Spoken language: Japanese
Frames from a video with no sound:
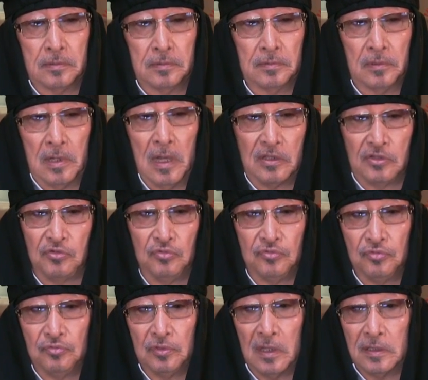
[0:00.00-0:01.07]
発注
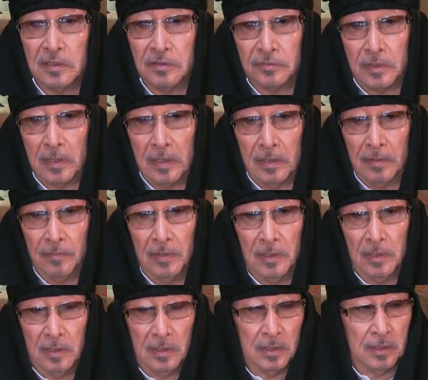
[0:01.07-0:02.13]
する側ですから、
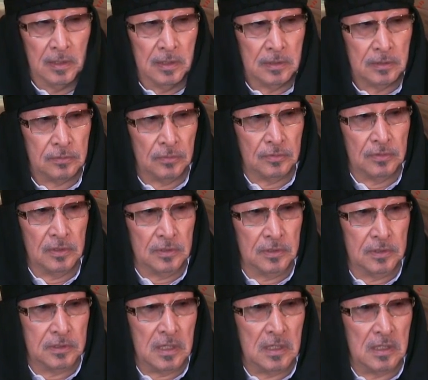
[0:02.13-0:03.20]
当然
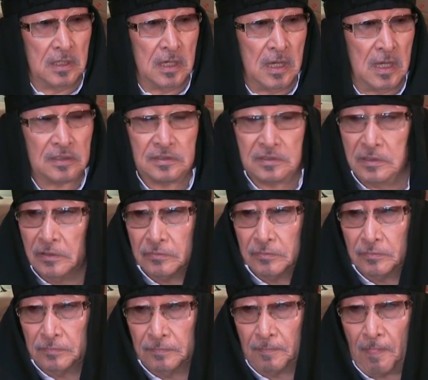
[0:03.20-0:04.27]
利権が発生す
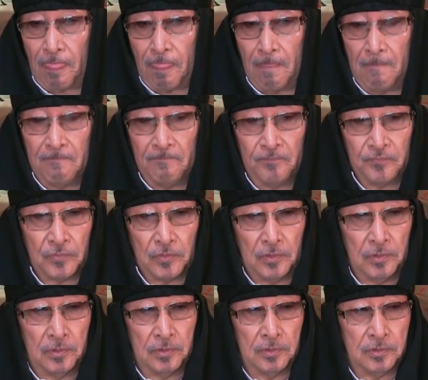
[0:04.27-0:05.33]
る、
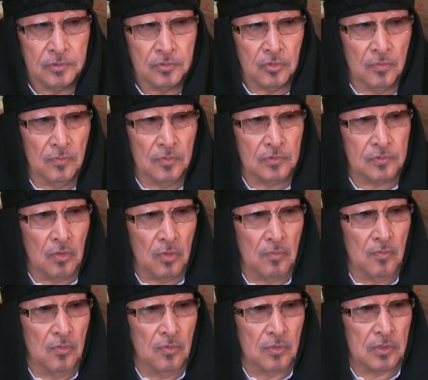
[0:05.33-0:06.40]
人
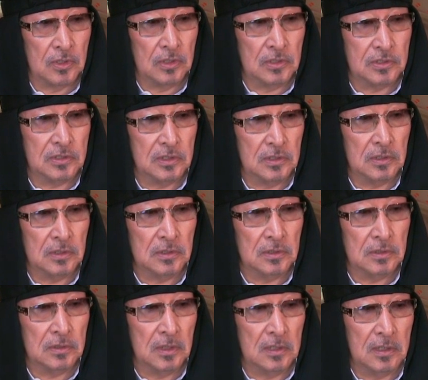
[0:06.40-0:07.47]
儲け
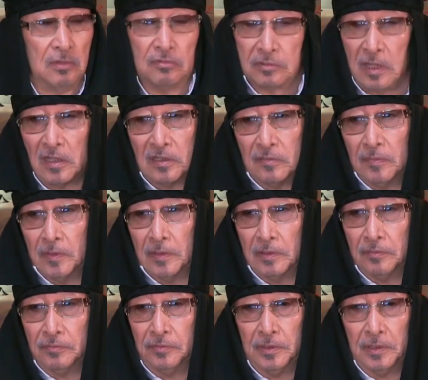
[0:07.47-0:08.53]
できる立場で
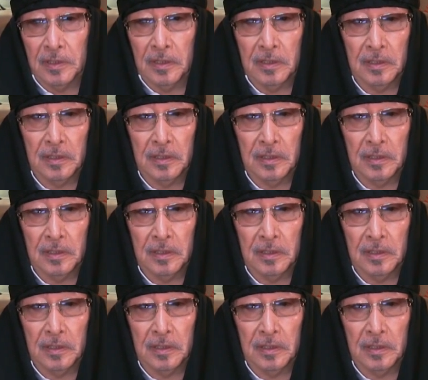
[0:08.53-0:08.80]
すね、